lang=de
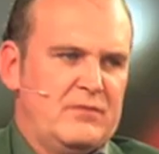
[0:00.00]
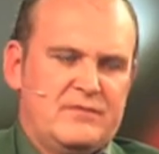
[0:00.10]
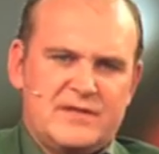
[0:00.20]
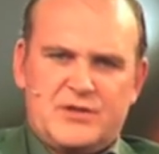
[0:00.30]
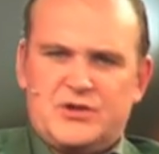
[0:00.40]

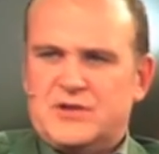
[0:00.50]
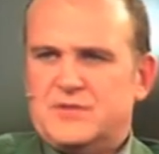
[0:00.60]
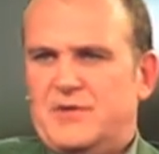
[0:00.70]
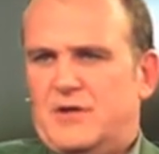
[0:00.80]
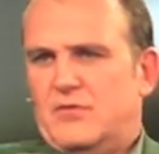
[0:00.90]

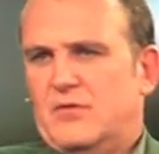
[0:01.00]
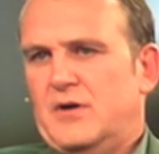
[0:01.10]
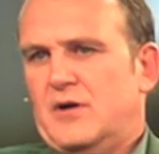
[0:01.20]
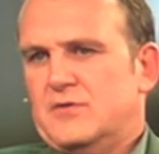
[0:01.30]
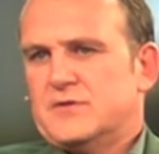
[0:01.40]
Wasserstandsmeldungen
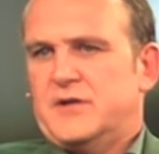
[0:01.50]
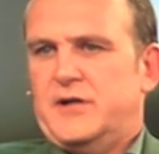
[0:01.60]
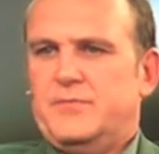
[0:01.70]
herausgeben,